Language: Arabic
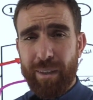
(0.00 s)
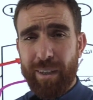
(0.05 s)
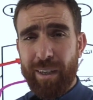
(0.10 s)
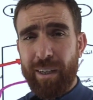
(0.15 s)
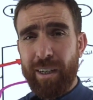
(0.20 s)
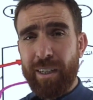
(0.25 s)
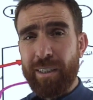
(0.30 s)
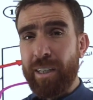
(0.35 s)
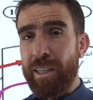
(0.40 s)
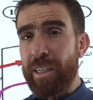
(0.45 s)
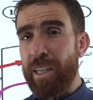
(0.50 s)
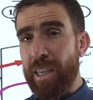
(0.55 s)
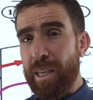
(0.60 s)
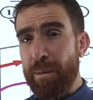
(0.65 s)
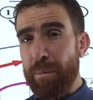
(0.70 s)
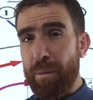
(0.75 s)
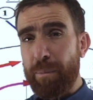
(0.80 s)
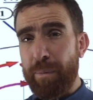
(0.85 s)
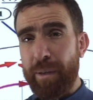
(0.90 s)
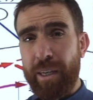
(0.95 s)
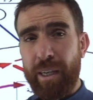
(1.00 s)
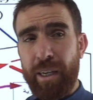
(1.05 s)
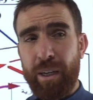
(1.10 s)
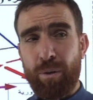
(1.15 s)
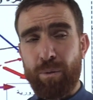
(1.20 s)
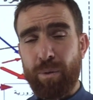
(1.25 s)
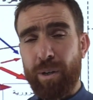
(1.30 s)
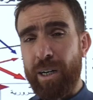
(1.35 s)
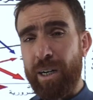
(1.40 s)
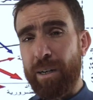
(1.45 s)
النظام البيئي
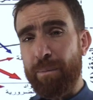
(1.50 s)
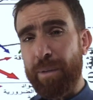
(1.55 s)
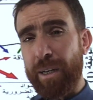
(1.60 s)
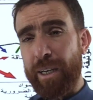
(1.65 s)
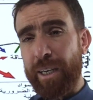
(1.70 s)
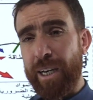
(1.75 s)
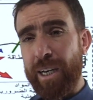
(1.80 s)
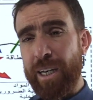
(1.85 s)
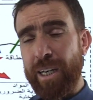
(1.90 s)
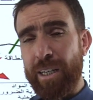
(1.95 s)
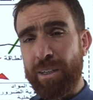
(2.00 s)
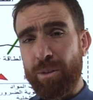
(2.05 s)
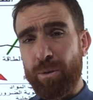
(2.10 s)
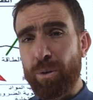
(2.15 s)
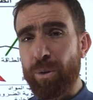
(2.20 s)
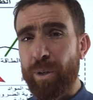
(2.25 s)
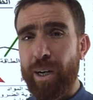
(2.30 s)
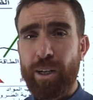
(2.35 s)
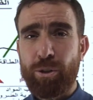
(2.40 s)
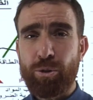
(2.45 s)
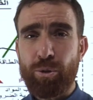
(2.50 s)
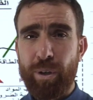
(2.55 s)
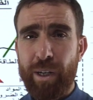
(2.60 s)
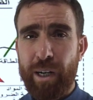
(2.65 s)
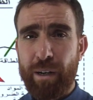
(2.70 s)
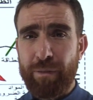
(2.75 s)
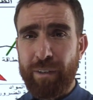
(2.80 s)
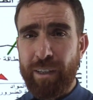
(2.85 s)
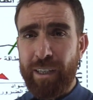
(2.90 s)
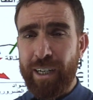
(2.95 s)
هو مكان رقعة
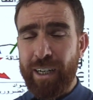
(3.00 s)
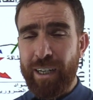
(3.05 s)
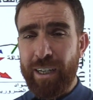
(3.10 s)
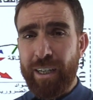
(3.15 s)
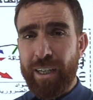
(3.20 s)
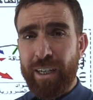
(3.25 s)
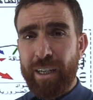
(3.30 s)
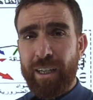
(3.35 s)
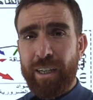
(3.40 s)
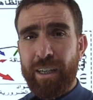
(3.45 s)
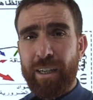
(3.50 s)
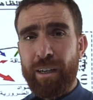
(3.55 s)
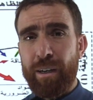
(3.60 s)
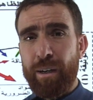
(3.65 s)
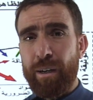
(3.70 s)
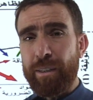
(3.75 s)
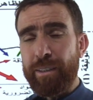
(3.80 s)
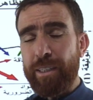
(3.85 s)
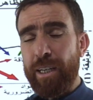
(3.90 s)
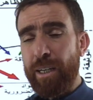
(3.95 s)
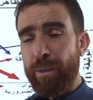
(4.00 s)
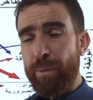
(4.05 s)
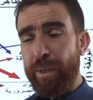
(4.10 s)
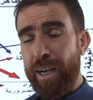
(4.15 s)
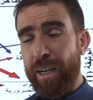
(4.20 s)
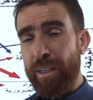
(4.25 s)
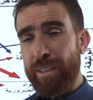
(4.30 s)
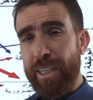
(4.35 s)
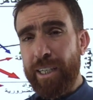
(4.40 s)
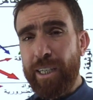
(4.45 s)
جغرافية آه،
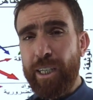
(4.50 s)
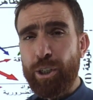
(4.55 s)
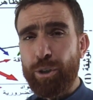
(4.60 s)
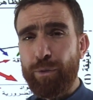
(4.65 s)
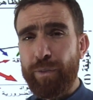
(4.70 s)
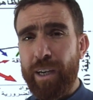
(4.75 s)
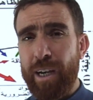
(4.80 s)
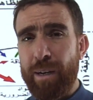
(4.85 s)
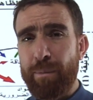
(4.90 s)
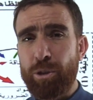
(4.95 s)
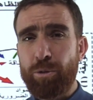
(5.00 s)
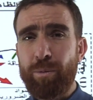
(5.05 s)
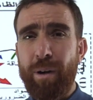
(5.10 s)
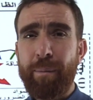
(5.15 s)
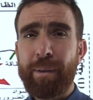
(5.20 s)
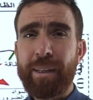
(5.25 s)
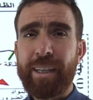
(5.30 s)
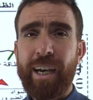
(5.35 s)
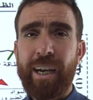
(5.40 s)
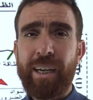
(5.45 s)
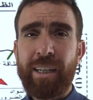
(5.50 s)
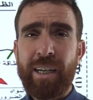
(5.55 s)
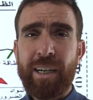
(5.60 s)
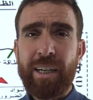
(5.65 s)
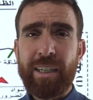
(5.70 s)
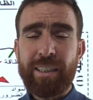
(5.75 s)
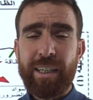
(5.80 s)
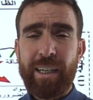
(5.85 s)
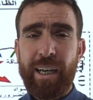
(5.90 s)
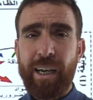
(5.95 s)
تعيش فيها مجموعة من
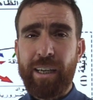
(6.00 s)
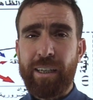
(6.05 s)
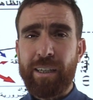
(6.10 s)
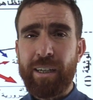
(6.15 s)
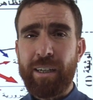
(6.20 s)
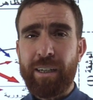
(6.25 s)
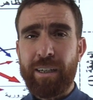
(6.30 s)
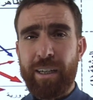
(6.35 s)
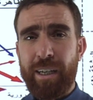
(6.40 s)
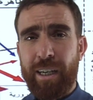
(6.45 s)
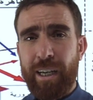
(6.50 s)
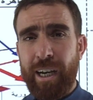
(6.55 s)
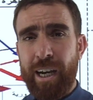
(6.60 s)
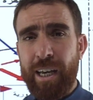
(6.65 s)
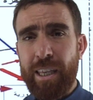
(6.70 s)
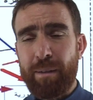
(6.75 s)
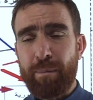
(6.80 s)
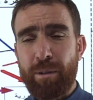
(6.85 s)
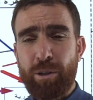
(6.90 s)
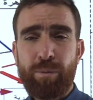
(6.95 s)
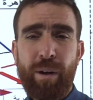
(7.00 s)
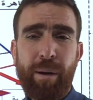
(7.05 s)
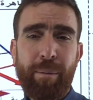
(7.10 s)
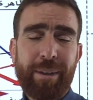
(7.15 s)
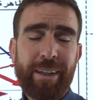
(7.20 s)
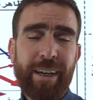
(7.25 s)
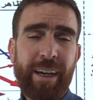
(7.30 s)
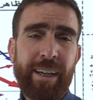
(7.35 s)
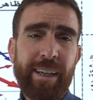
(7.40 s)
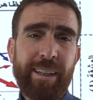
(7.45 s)
الكائنات الحية هذه المجموعة من
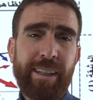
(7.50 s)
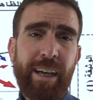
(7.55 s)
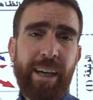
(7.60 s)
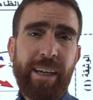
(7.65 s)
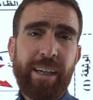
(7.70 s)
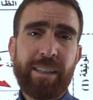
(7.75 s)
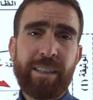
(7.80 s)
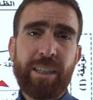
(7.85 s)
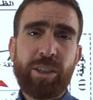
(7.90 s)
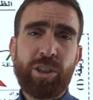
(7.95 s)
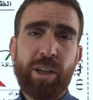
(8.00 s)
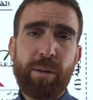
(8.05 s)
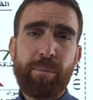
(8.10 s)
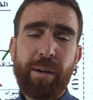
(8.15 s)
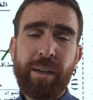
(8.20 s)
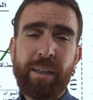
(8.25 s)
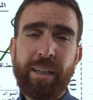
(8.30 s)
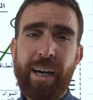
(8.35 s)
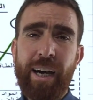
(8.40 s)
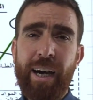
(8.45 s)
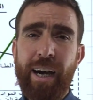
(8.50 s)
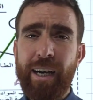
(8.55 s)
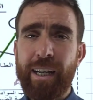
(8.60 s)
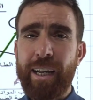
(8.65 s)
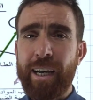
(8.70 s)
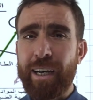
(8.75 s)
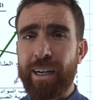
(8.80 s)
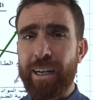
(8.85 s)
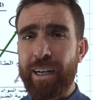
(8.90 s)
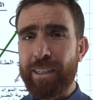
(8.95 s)
الكائنات الحية تنشأ بينها
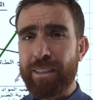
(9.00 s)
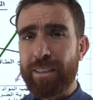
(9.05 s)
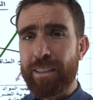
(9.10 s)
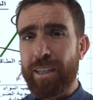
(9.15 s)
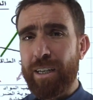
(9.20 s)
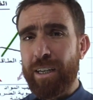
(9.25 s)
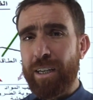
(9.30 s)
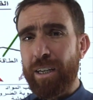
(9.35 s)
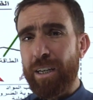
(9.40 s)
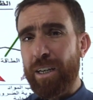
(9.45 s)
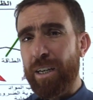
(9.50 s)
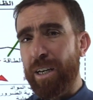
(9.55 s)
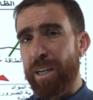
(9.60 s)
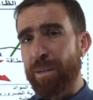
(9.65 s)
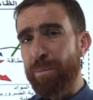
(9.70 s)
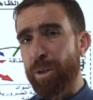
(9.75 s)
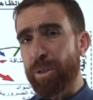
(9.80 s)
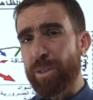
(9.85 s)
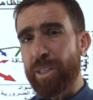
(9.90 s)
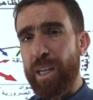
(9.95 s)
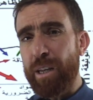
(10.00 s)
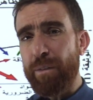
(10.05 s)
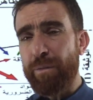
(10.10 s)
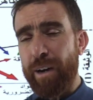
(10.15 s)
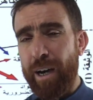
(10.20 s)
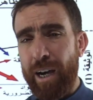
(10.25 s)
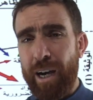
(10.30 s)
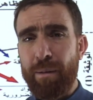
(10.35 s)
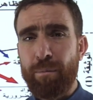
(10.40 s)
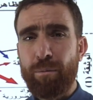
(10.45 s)
علاقات آه،
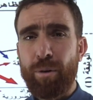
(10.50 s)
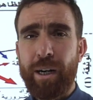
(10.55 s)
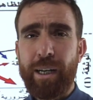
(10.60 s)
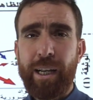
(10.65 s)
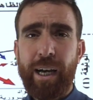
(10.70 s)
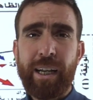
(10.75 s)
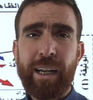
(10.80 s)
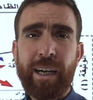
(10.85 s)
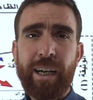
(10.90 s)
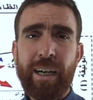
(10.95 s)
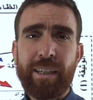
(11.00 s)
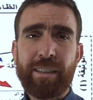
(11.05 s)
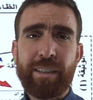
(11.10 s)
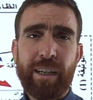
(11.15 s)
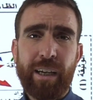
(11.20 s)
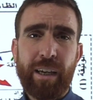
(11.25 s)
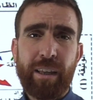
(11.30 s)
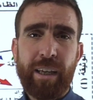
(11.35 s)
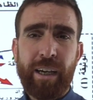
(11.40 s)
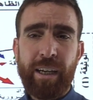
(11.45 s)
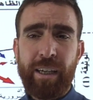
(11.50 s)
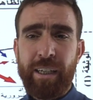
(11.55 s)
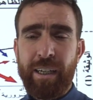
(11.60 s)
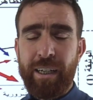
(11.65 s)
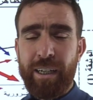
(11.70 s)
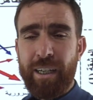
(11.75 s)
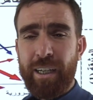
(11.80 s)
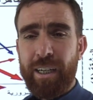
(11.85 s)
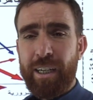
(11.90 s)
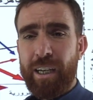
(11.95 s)
مختلفة أهمها العلاقات الغذائية
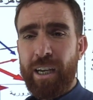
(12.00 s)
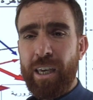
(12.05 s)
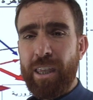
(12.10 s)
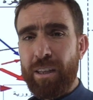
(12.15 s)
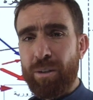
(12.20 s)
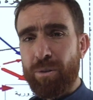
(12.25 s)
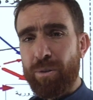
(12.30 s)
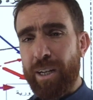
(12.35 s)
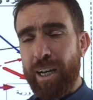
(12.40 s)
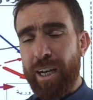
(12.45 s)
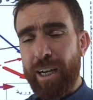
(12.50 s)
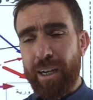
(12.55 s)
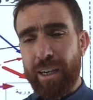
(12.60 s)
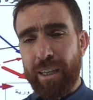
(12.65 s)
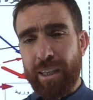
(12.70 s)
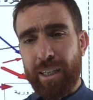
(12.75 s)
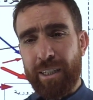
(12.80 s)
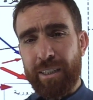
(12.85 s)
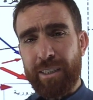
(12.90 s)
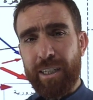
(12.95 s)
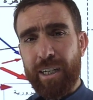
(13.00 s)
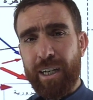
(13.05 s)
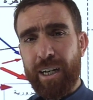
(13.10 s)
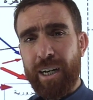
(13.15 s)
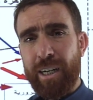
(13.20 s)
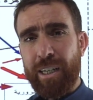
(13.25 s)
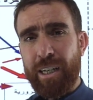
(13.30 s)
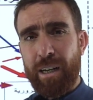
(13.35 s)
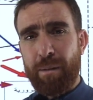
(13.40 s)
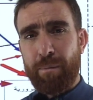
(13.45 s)
إذ نلاحظ
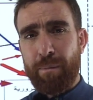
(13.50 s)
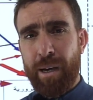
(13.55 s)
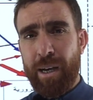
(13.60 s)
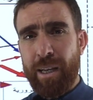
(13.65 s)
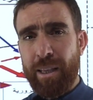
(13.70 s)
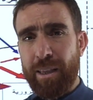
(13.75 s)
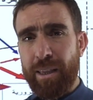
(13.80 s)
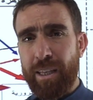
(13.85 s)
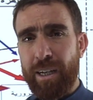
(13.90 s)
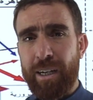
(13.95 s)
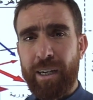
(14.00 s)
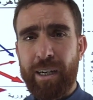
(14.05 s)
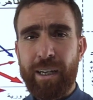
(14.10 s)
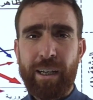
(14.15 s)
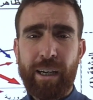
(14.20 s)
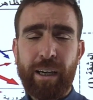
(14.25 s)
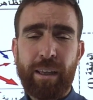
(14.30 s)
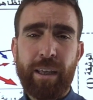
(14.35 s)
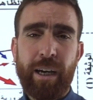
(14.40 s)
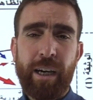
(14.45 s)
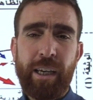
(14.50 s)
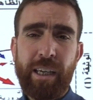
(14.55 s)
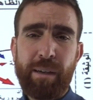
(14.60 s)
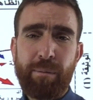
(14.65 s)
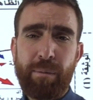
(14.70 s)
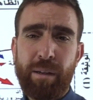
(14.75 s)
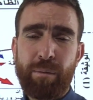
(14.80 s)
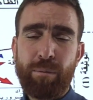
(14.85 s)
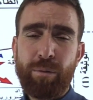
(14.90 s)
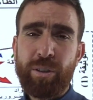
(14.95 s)
انتقال المادة الغذائية
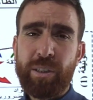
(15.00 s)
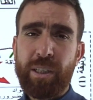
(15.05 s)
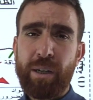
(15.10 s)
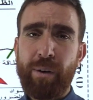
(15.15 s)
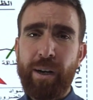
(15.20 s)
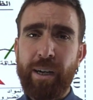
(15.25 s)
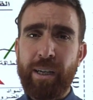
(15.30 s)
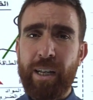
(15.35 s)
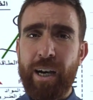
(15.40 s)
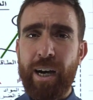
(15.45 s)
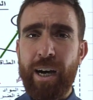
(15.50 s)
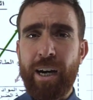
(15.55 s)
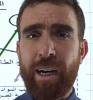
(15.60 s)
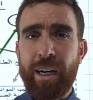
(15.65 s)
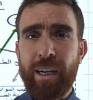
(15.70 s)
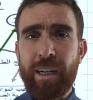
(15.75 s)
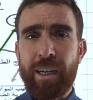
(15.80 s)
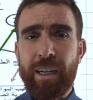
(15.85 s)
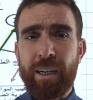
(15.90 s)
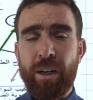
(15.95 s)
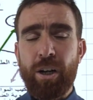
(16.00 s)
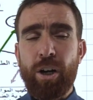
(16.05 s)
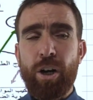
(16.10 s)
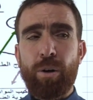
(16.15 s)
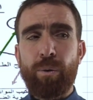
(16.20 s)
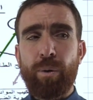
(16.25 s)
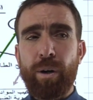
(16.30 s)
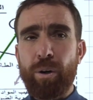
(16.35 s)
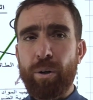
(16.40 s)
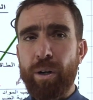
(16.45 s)
من مستوى إلى آخر
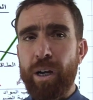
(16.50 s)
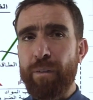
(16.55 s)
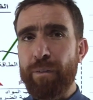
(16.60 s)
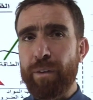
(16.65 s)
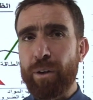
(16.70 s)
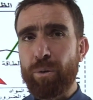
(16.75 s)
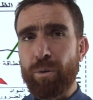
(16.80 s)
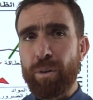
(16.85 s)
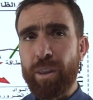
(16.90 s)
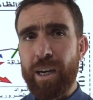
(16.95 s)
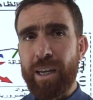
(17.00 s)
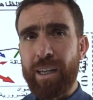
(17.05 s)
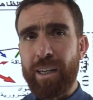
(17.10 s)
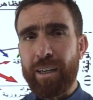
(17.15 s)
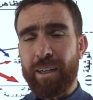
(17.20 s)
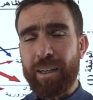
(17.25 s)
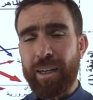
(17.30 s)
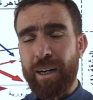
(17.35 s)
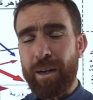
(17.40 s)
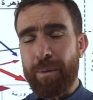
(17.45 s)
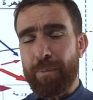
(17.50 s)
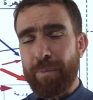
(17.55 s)
ويرافق ذلك